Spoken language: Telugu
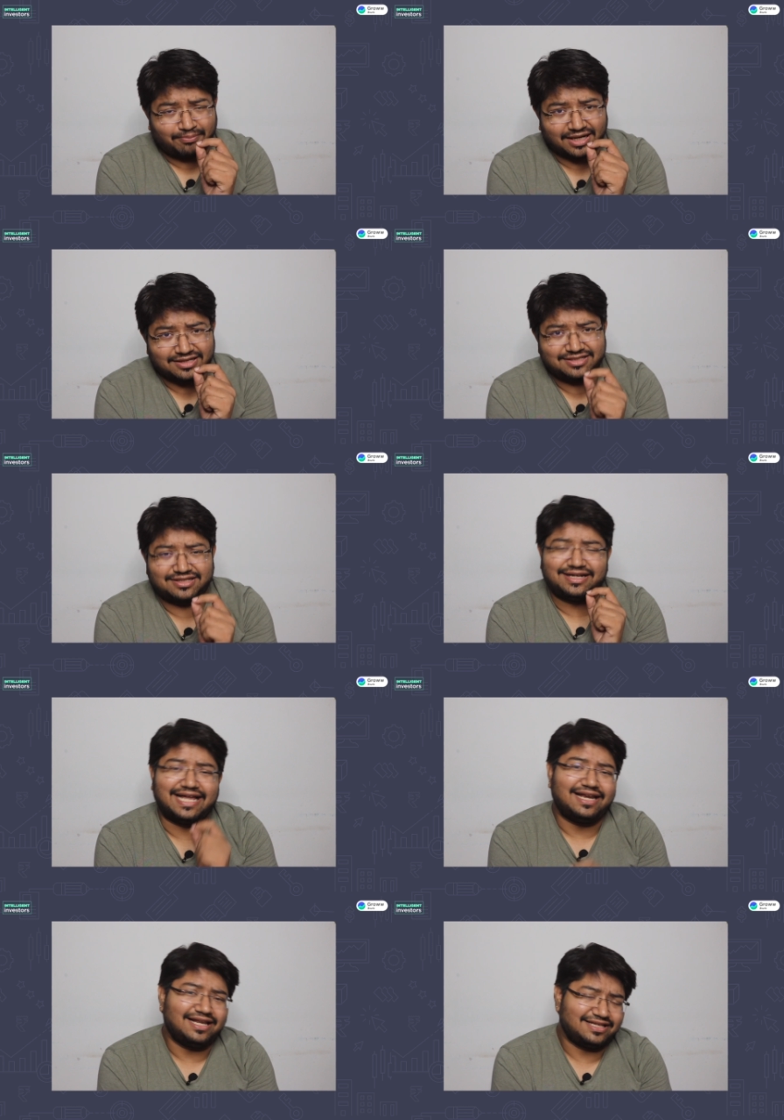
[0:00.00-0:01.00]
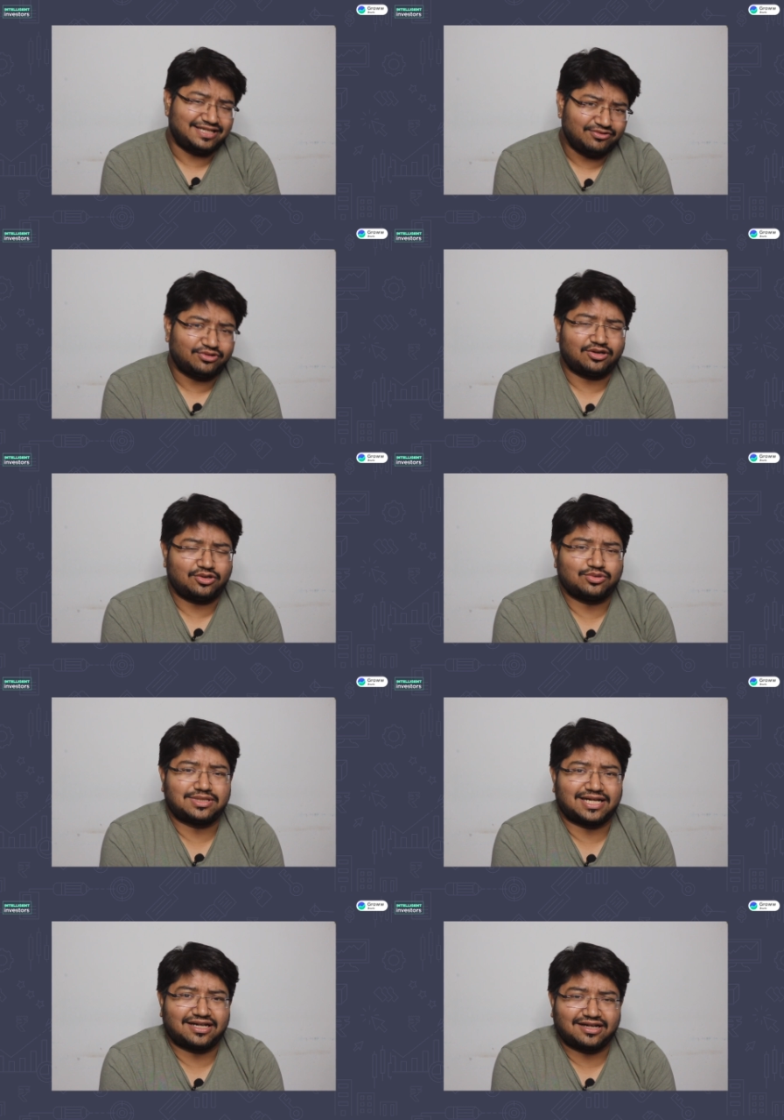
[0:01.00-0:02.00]
మన డైలీ జీవితంలో
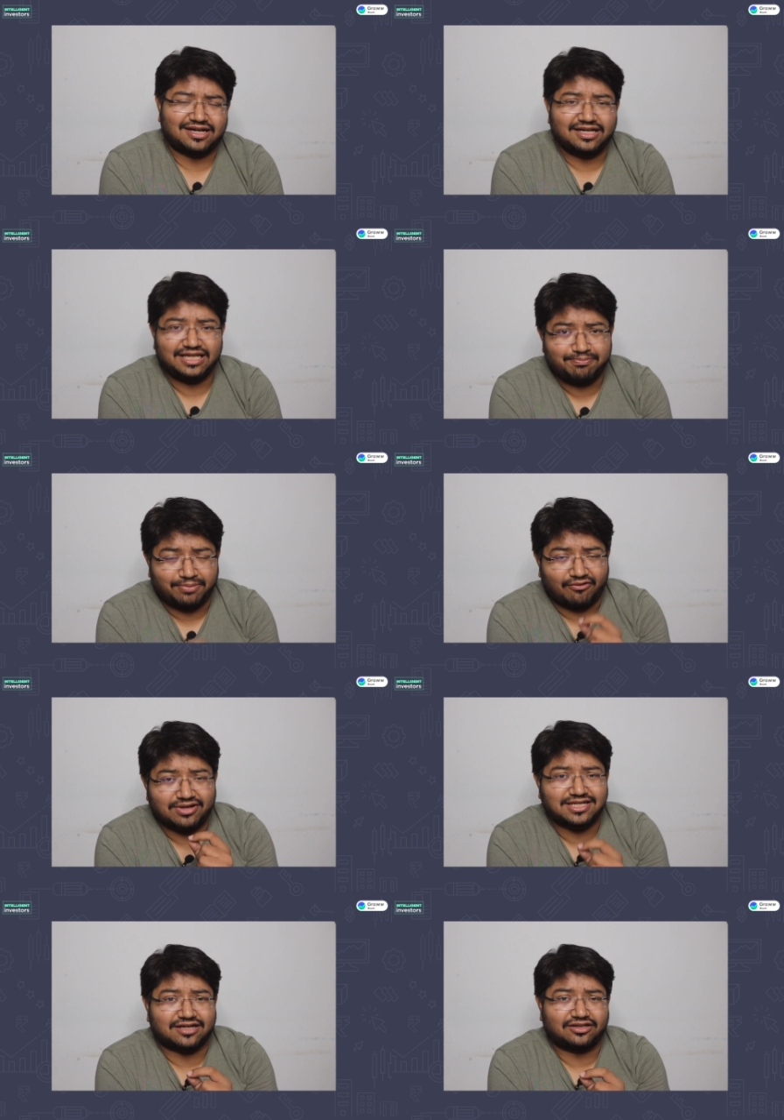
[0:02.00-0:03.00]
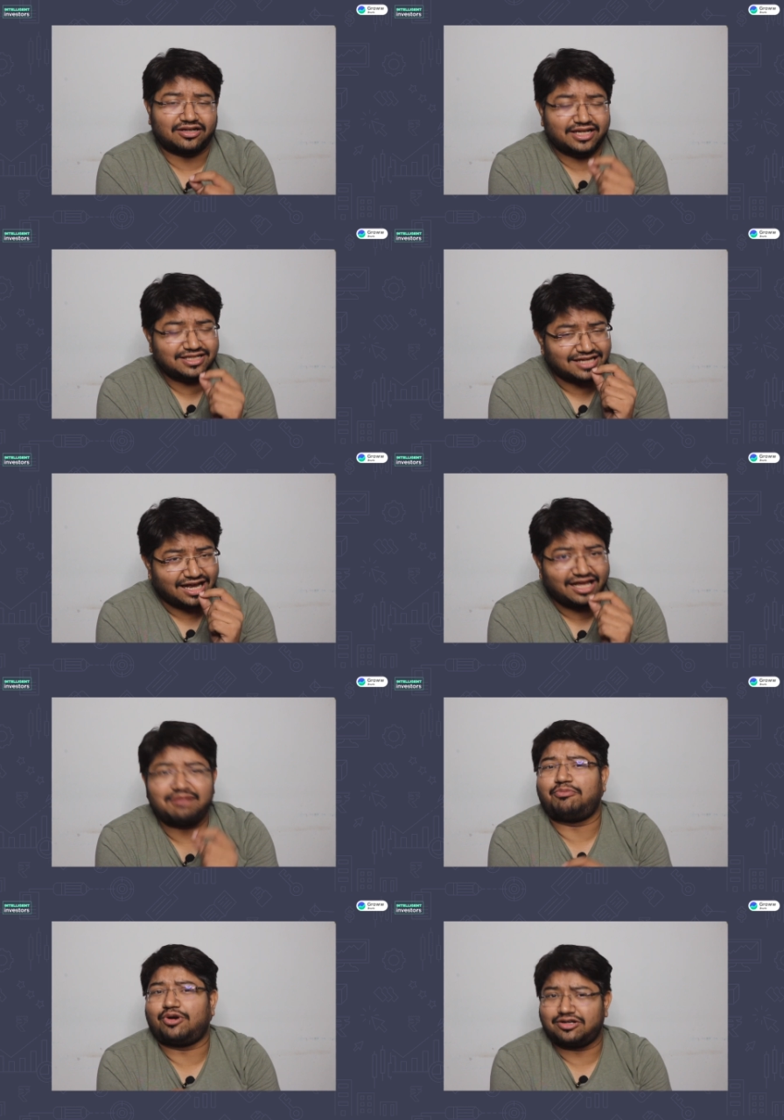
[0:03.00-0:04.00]
చూస్తే కనుక ఈ పవర్ సెక్టర్కి చాలా
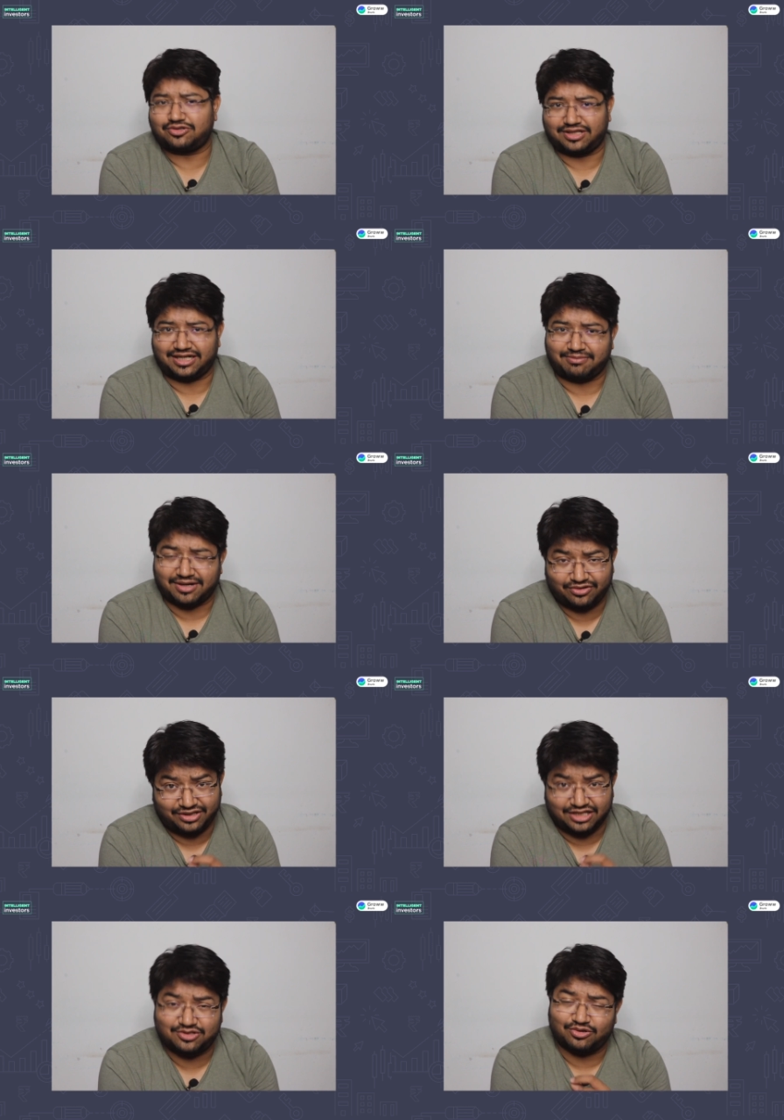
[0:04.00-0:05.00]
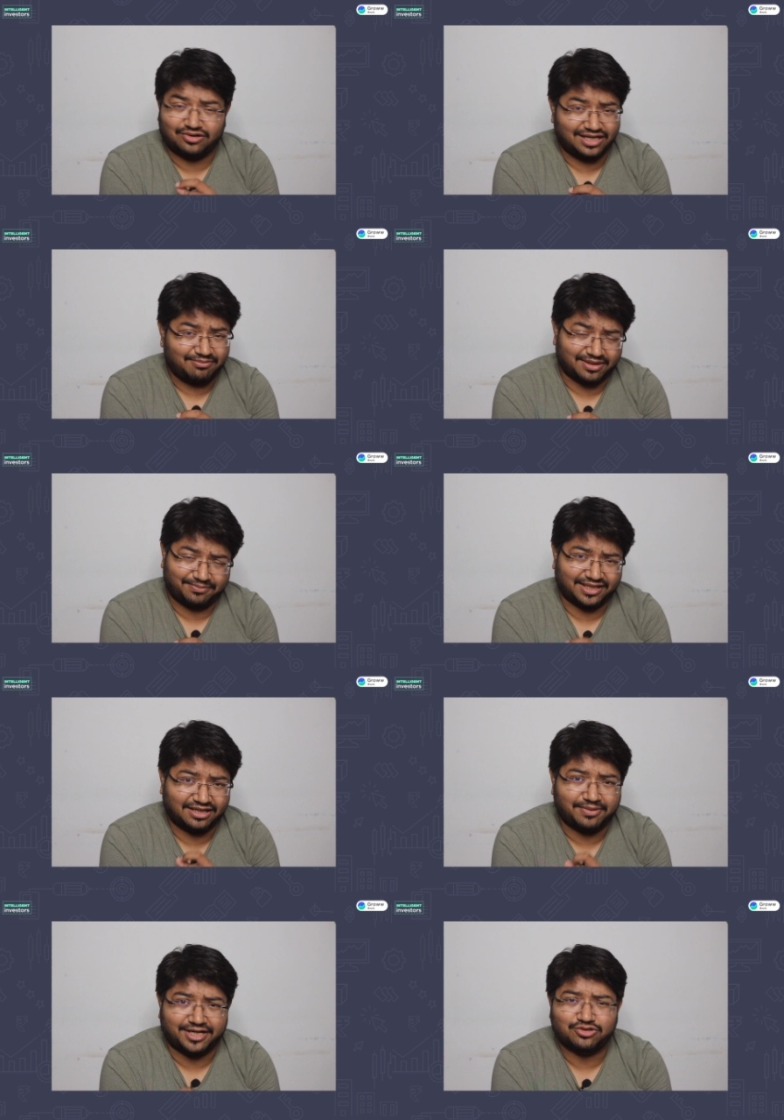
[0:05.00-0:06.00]
ఇంపార్టెన్స్ ఉందండి మనం తెలుసుకోం కానీ
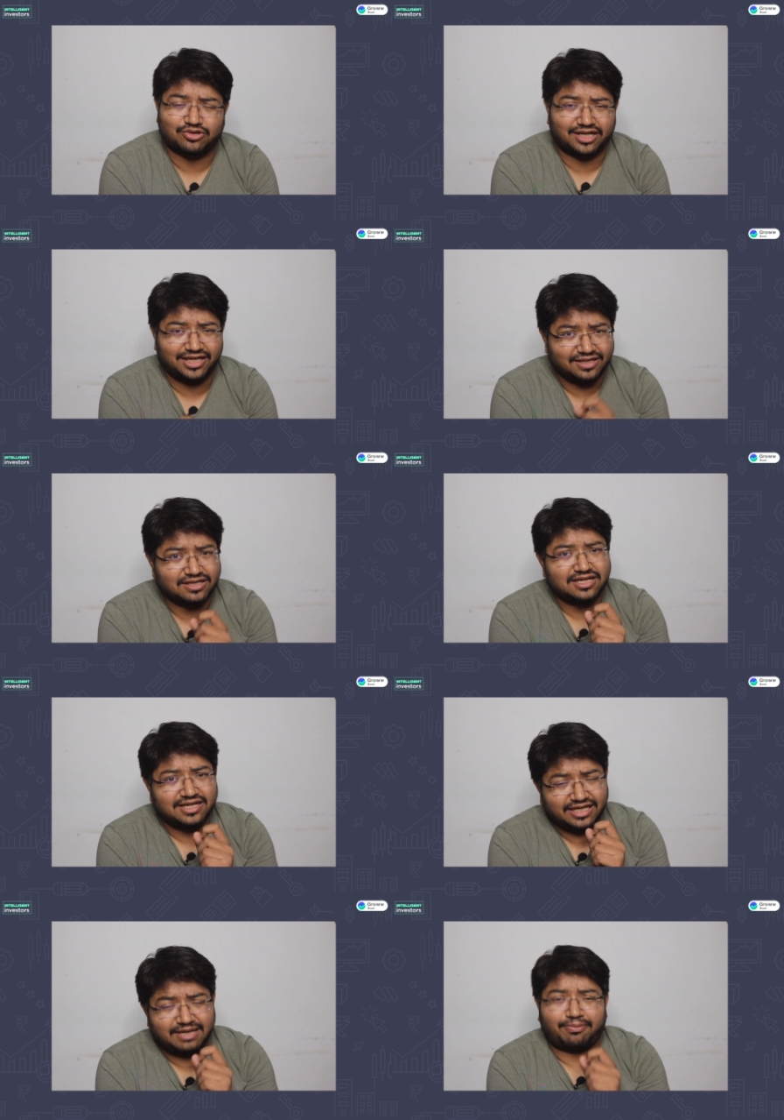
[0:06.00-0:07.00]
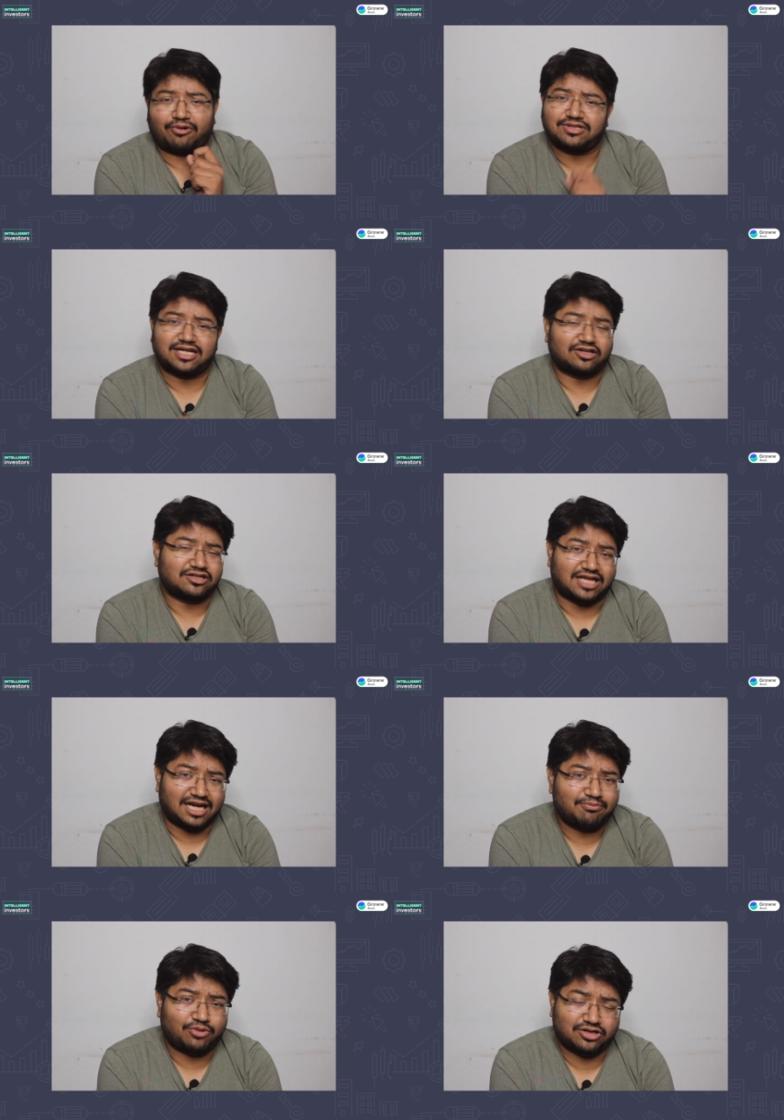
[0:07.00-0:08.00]
పెద్దగా పట్టించుకోం కానీ ఈ పవర్ సెక్టర్
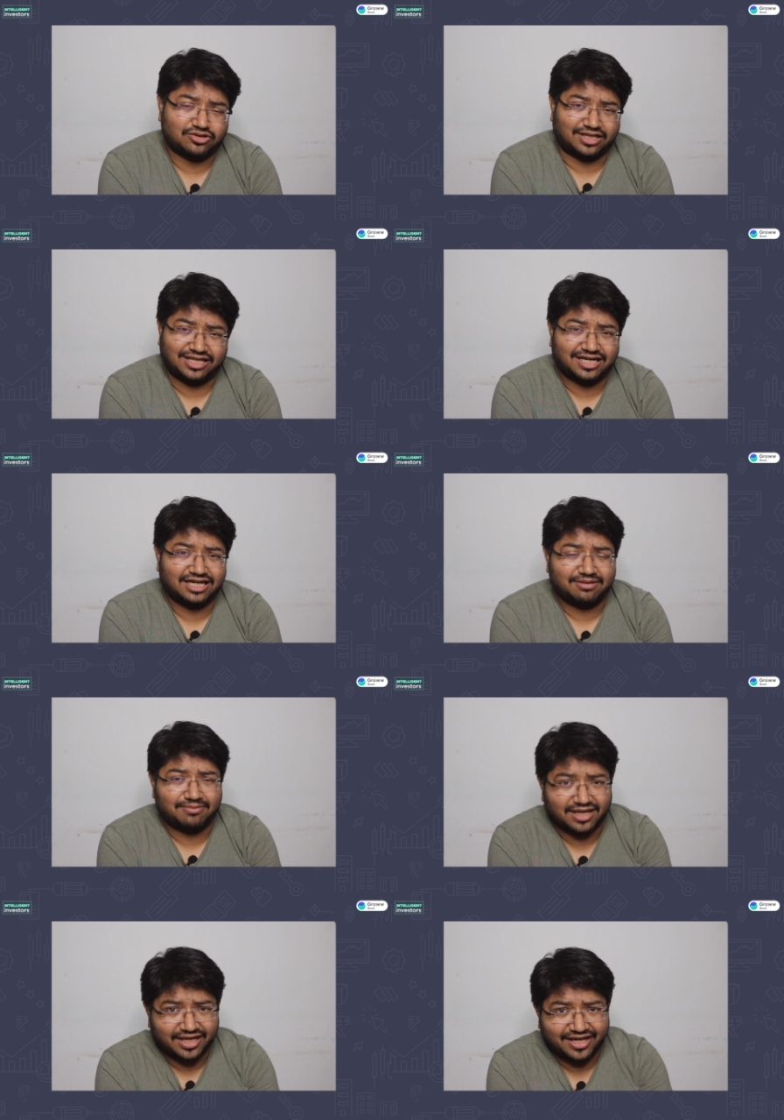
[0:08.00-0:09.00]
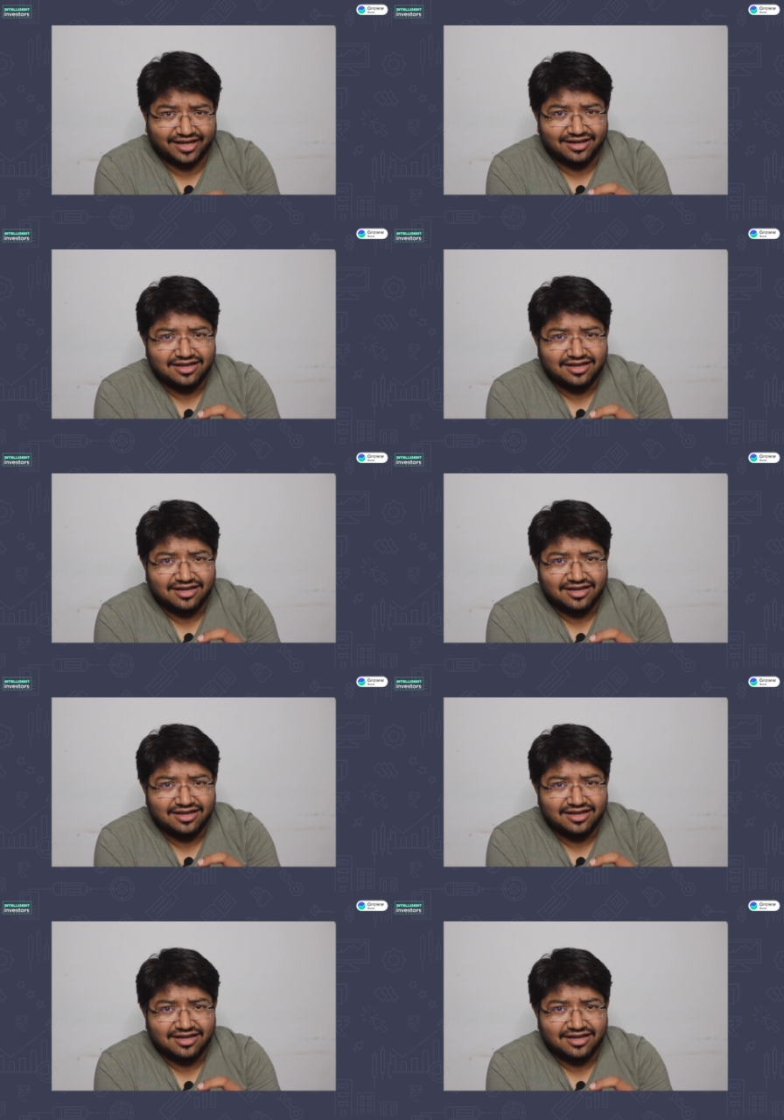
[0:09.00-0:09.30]
చాలా ఇంపార్టెన్స్ ఉంది ఎందుకంటే మనకి